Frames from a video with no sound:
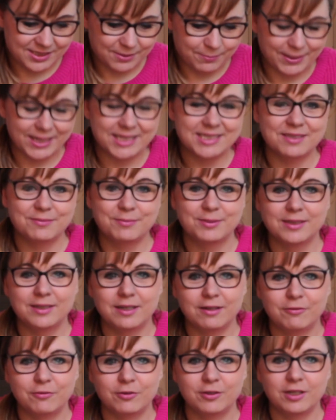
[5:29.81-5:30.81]
die
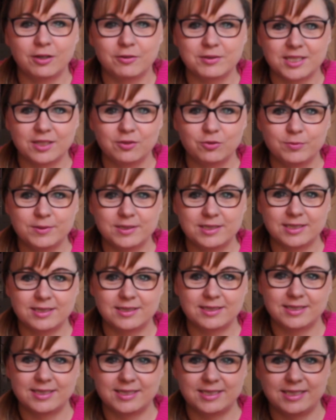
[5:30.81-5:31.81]
Pressebilder von Haus Anubis
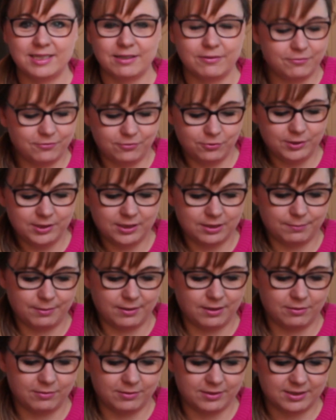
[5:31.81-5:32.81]
und es sieht ja
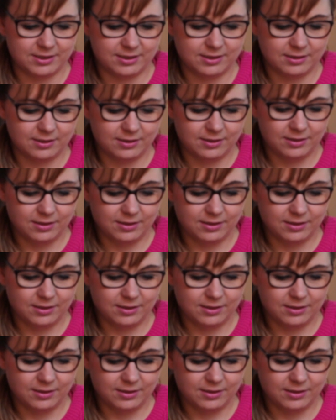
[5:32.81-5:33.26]
furchtbar aus.